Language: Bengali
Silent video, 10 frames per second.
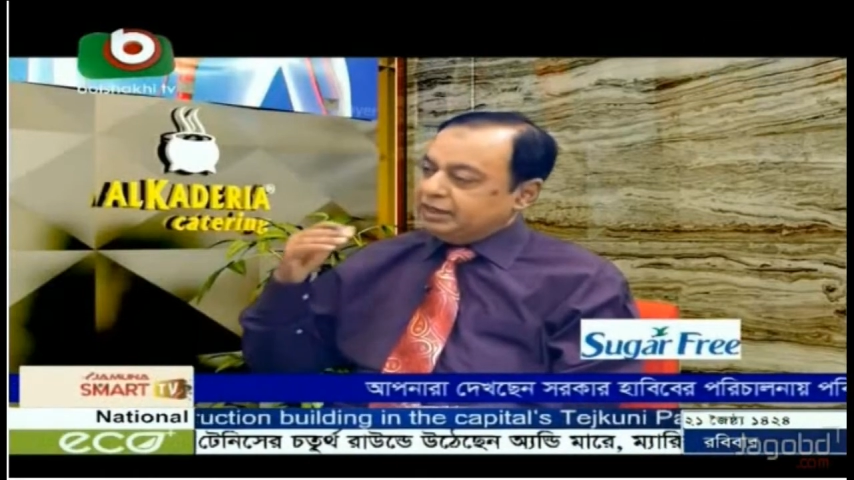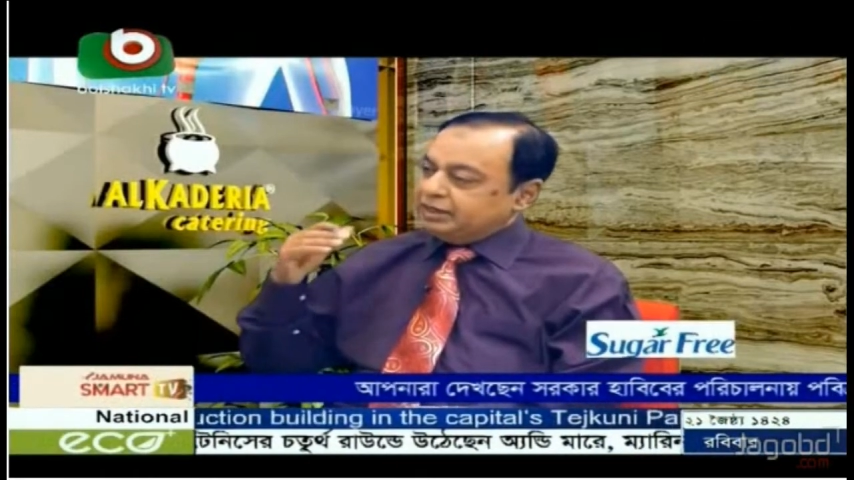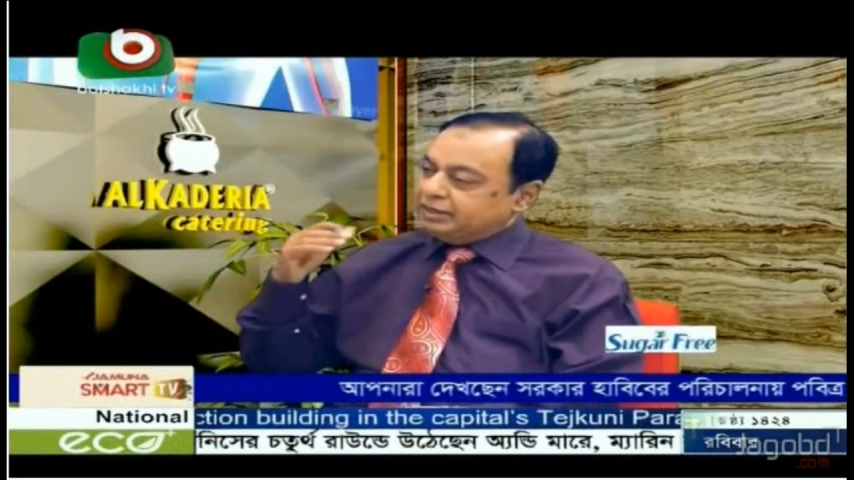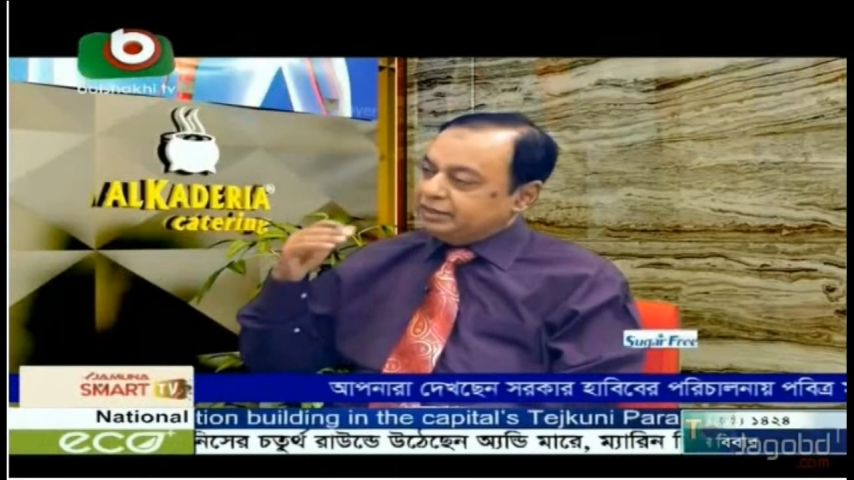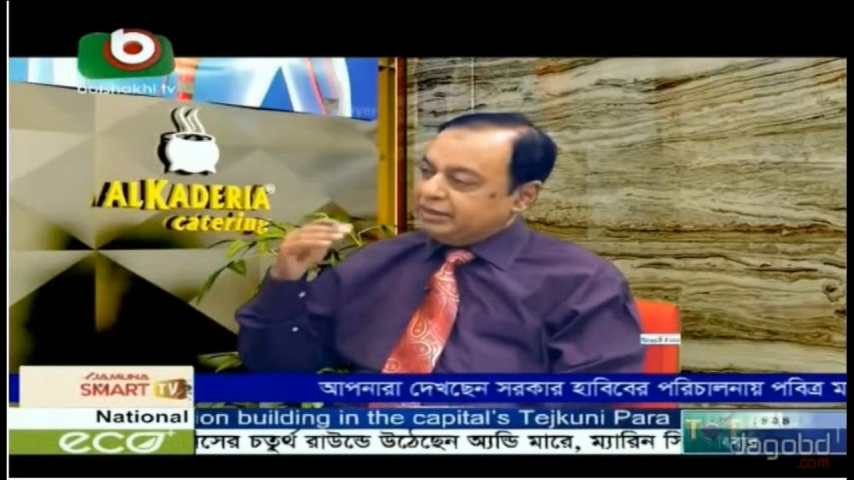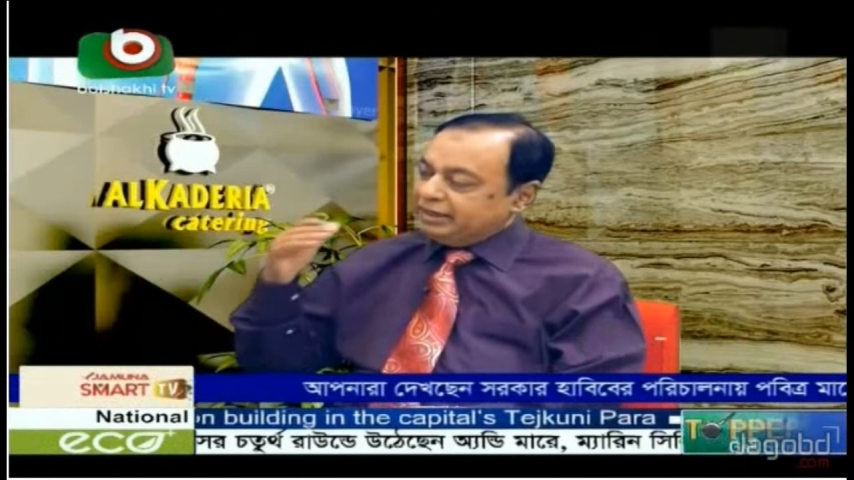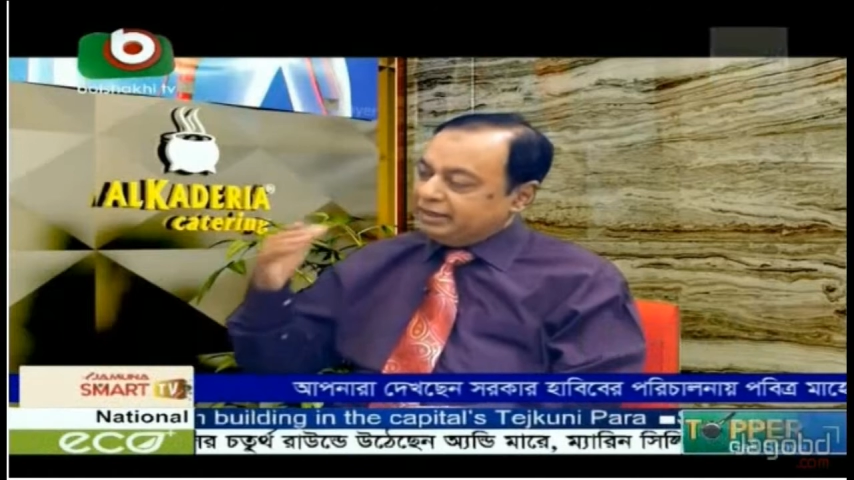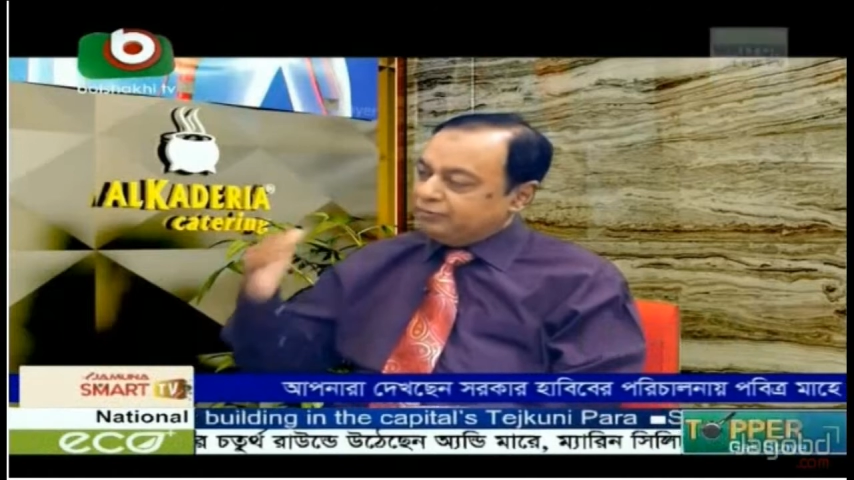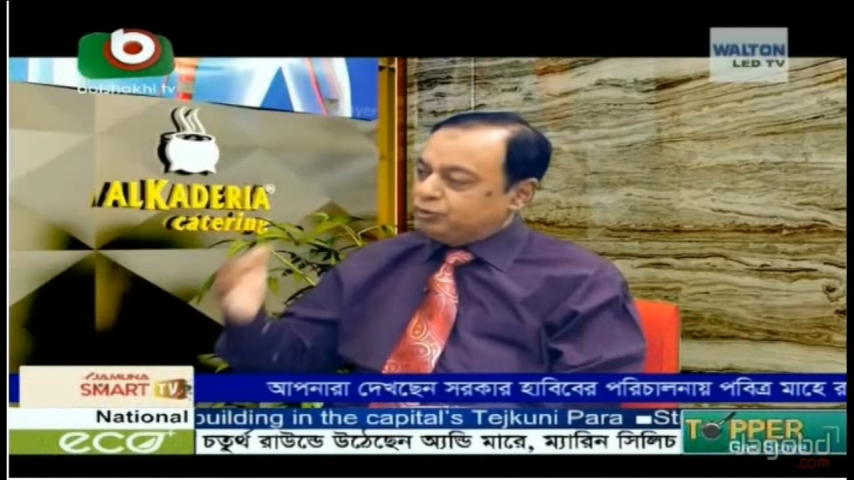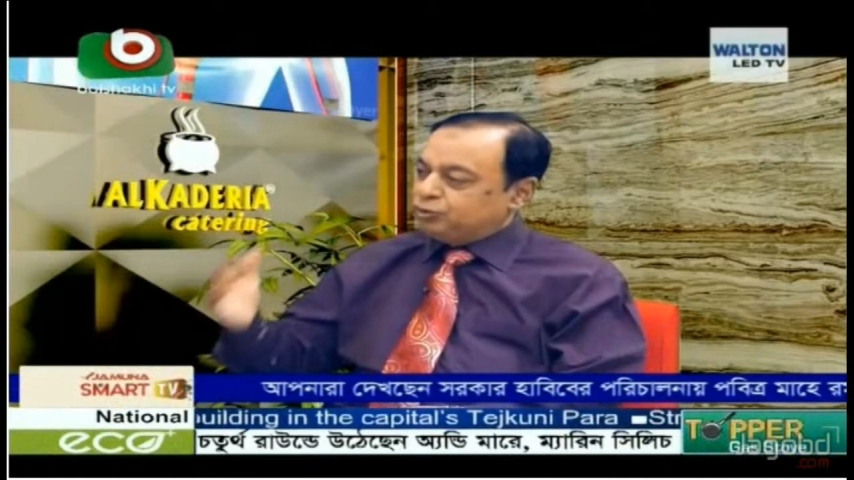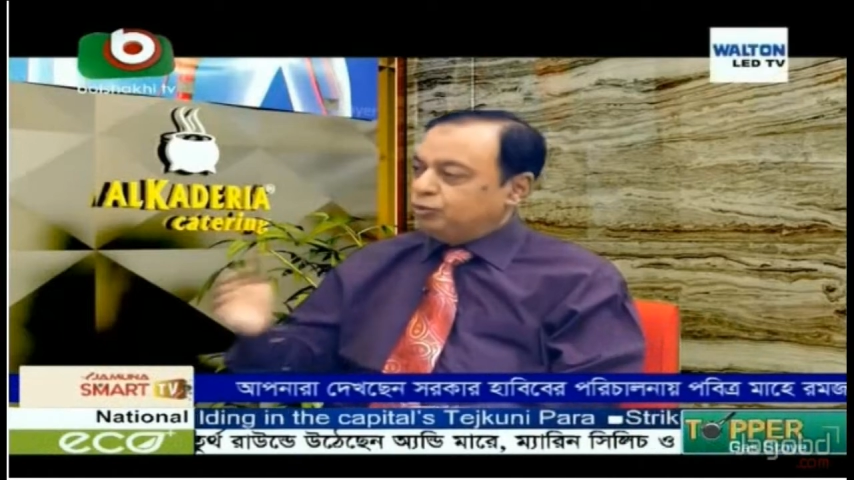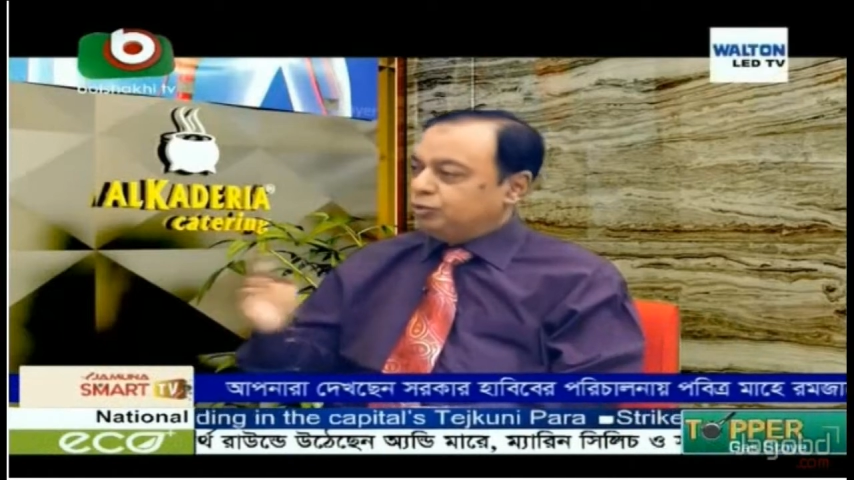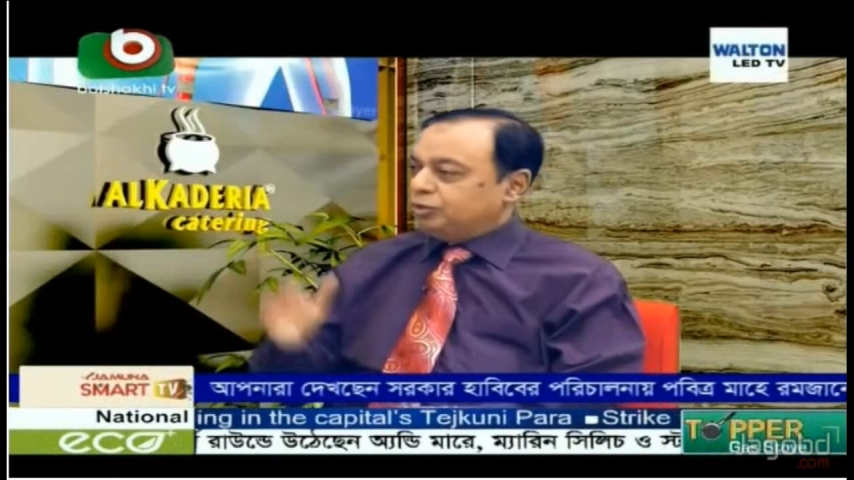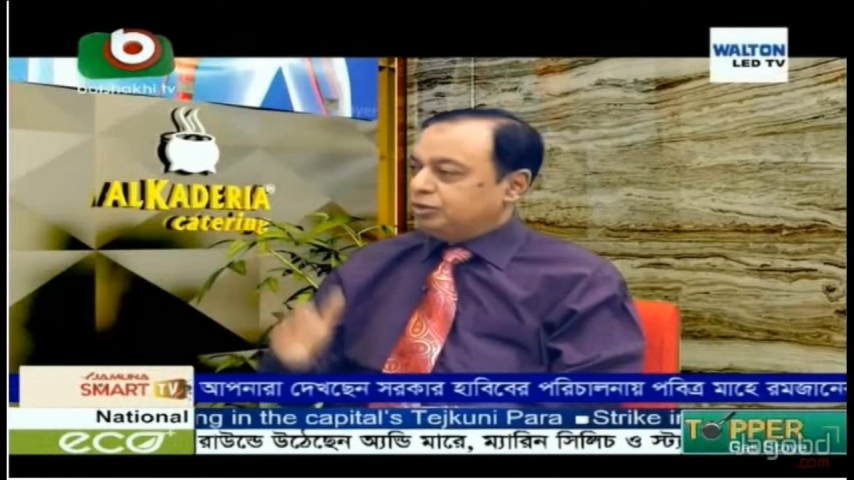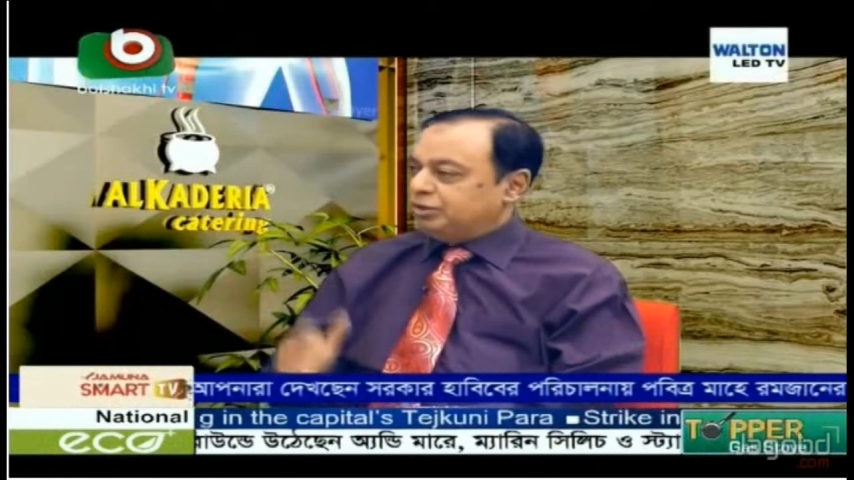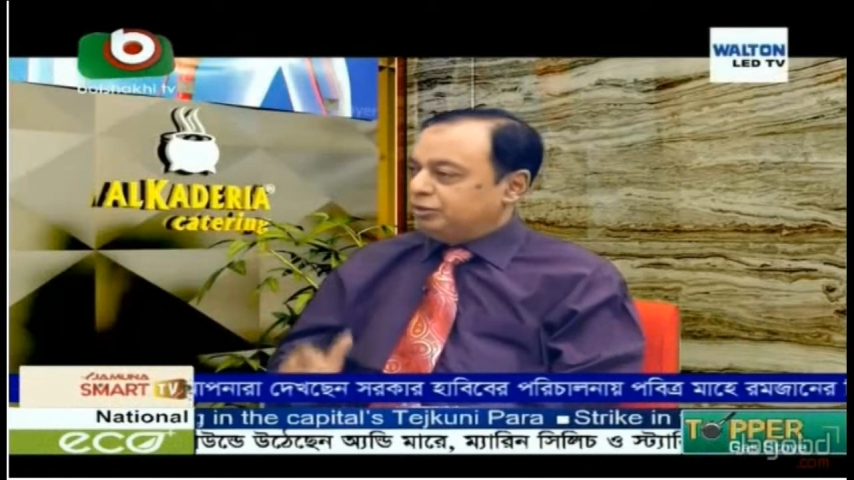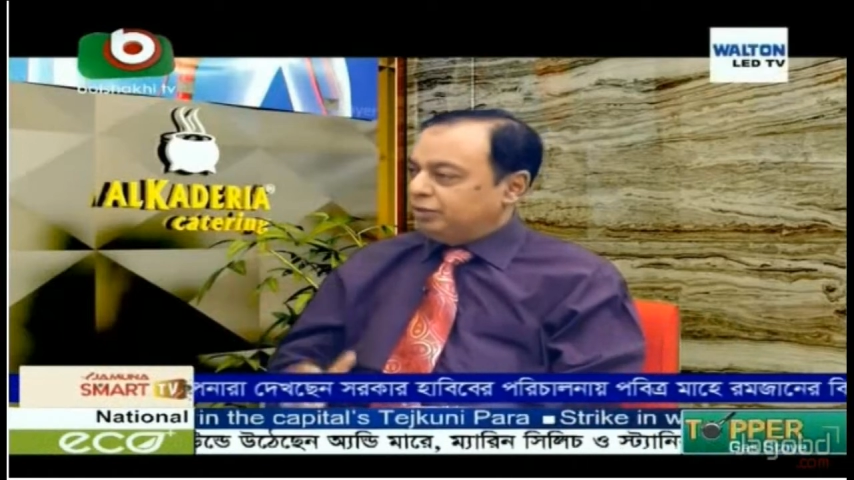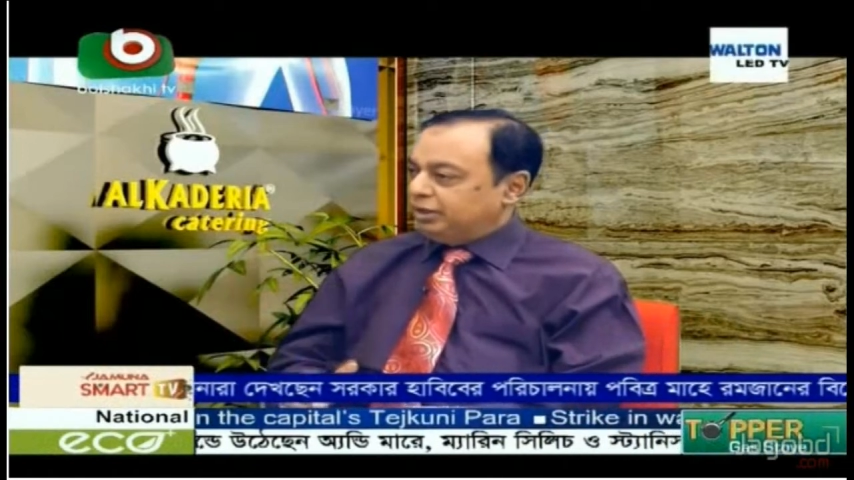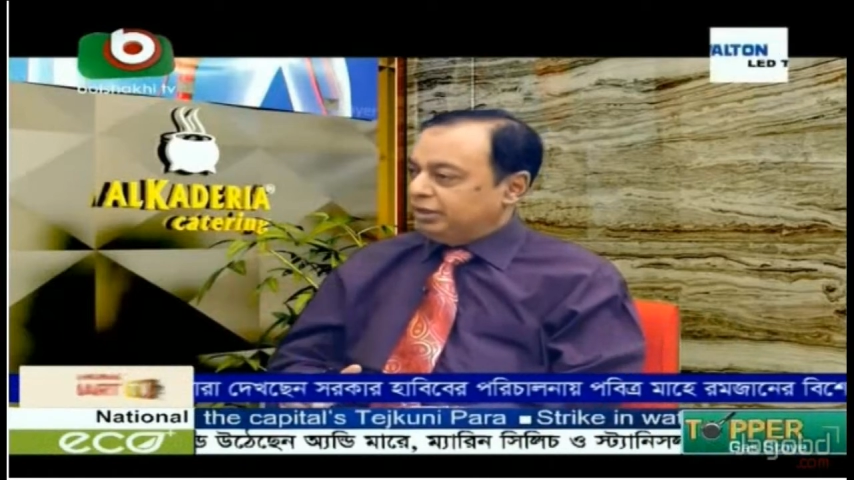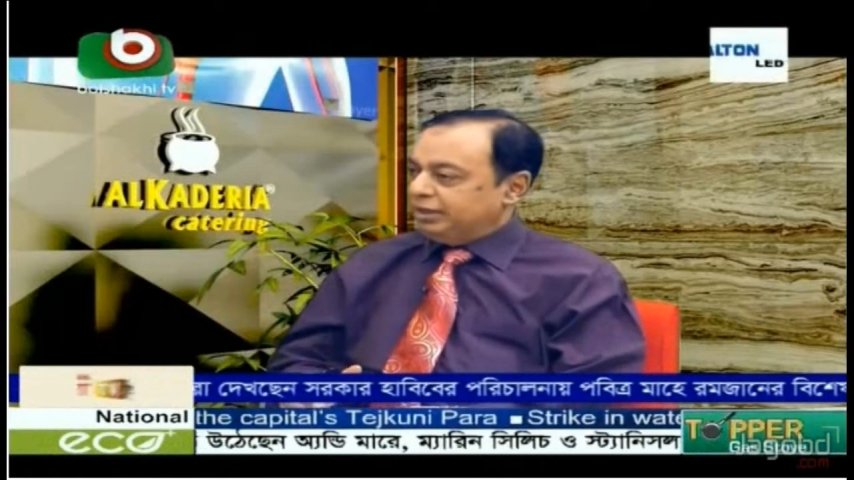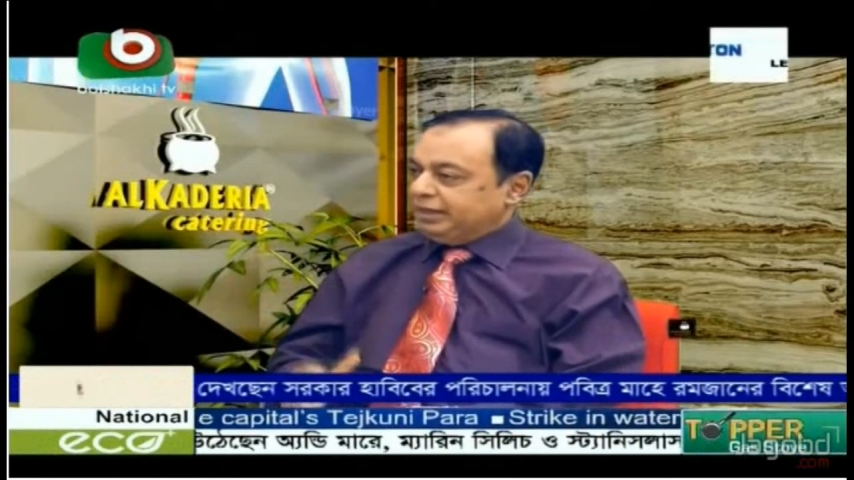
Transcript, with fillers: জাকাত দেওয়ার মতো কোনো লোক ছিল না